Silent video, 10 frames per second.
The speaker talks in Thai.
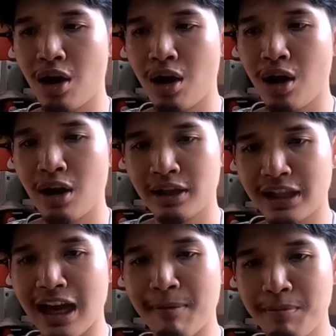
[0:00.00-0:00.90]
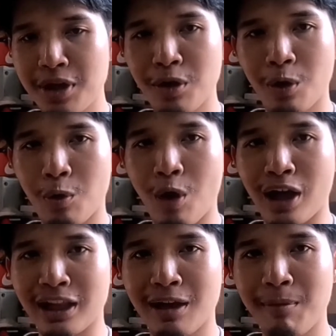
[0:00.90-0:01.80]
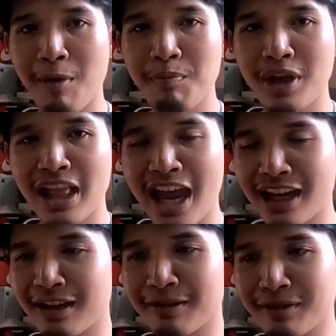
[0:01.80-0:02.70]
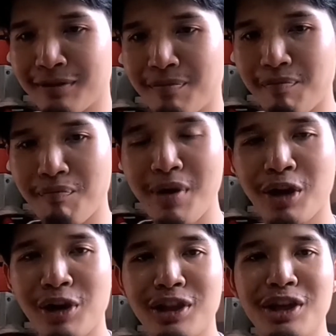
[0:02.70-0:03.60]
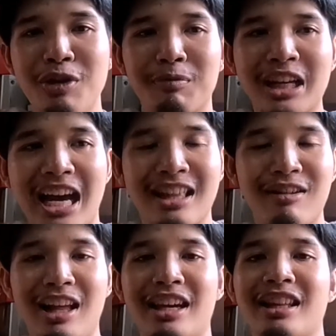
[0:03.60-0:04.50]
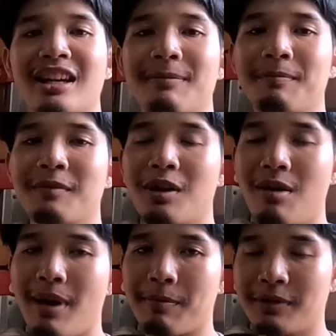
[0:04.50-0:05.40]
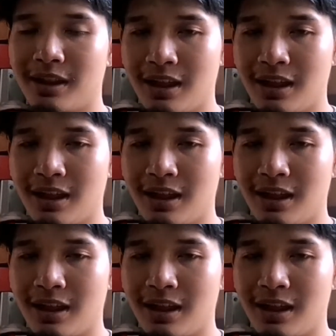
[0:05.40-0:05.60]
3 ปีกว่าๆนะครับ เพราะปีแรกยังไม่ค่อยนิยมใช้เท่าไหร่นะครับก็แบบ